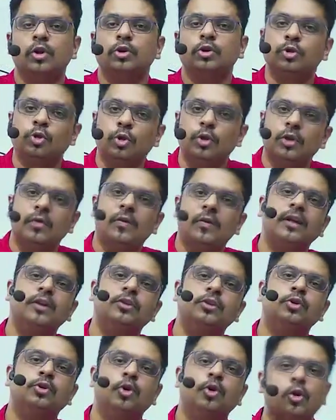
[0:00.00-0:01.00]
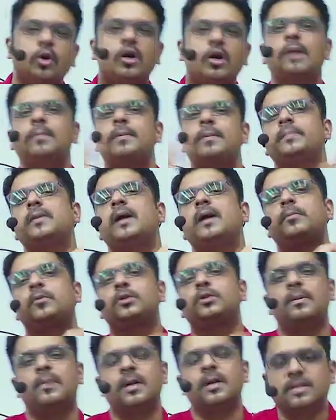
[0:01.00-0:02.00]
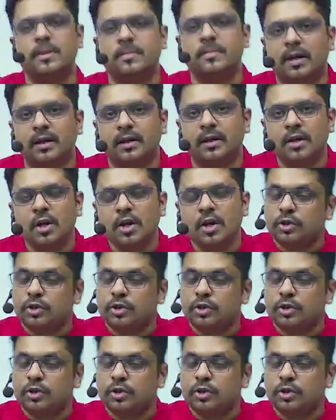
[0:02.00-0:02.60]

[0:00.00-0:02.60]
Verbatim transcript: तो दोनों वाले तो दोनों गाल पे अपने आप को तमाचा मारे